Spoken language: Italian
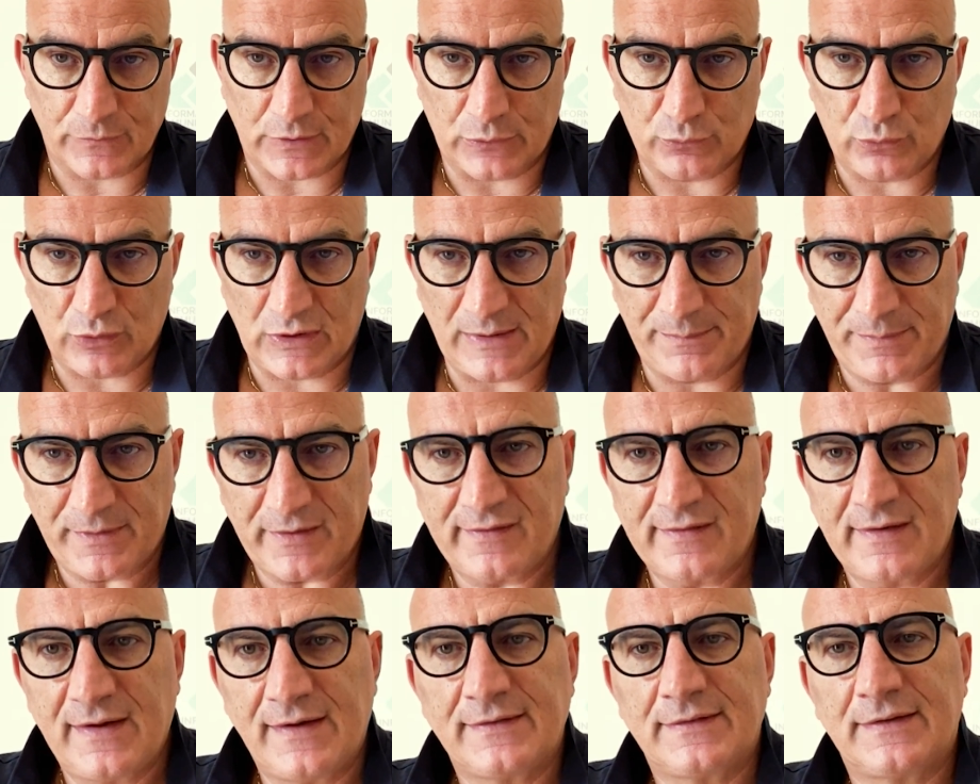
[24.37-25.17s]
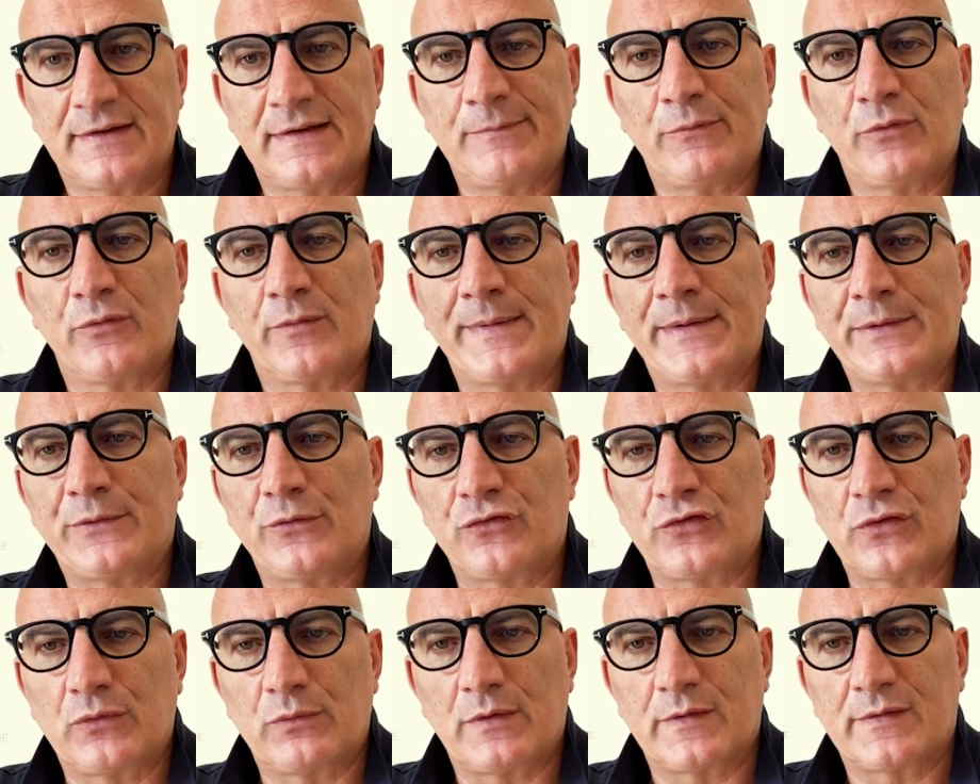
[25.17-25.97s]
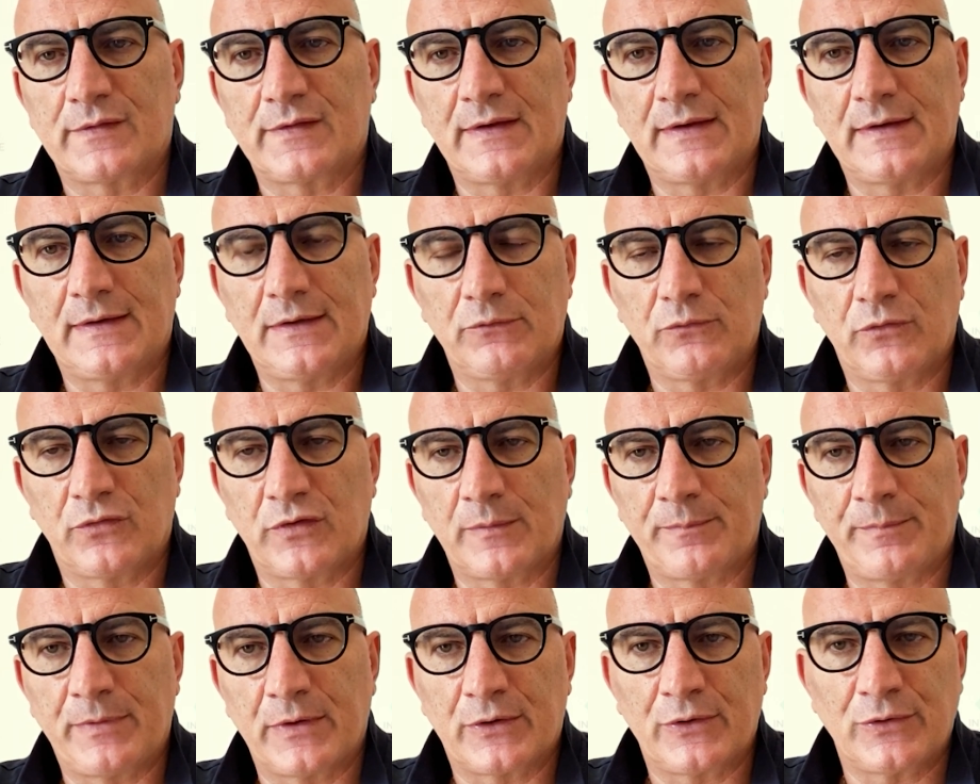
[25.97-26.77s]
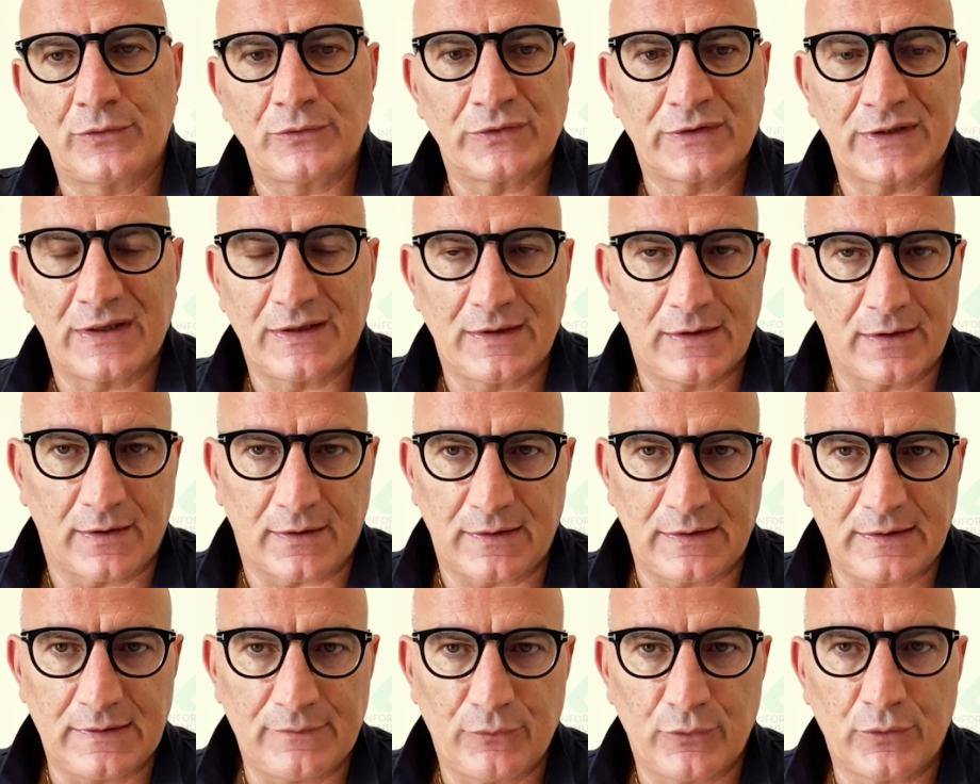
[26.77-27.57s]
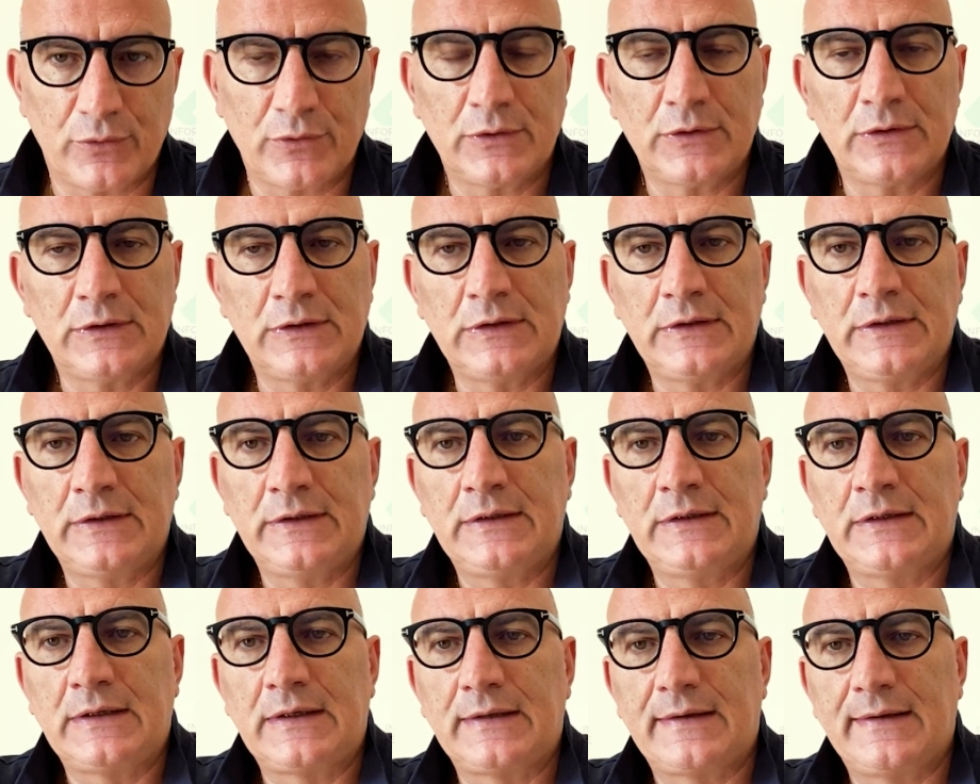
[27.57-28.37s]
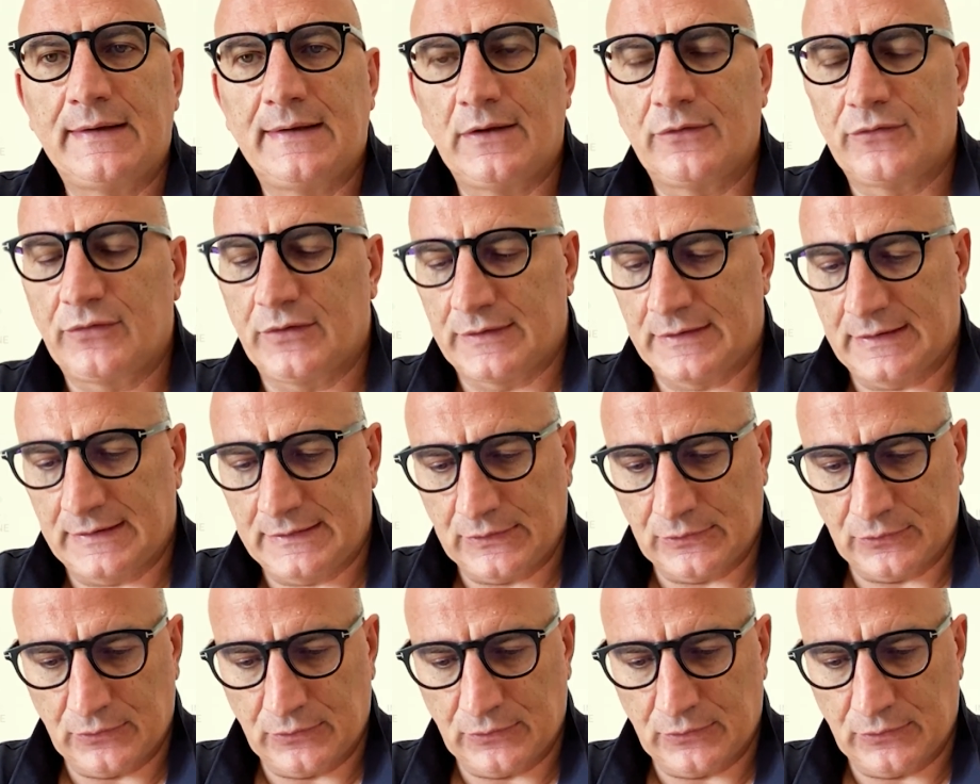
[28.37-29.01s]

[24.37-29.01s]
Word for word: attuale presidente del Movimento 5 Stelle Giuseppe Conte all'arrivo nella città di